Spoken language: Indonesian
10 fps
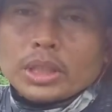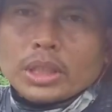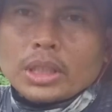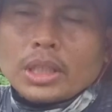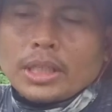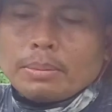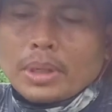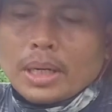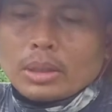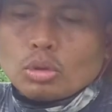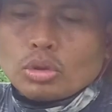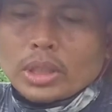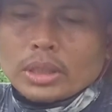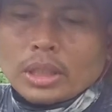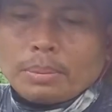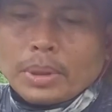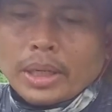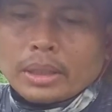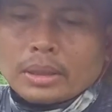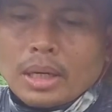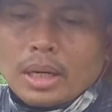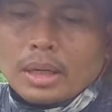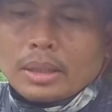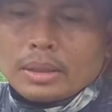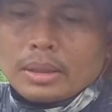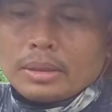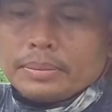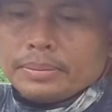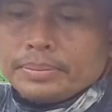tinggi 500 liter per hektar ya.